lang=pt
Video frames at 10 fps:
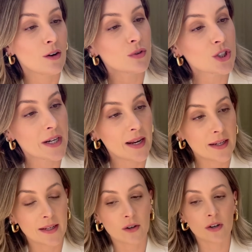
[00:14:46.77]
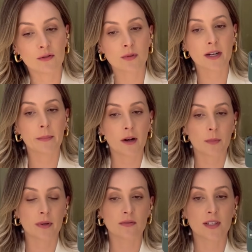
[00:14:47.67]
Eu vou tirar ele aqui agora e vou mostrar
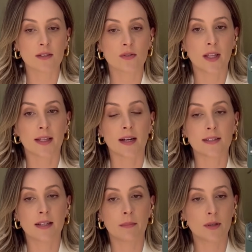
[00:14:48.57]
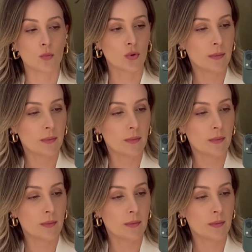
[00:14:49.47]
melhor para vocês os detalhes da bermuda.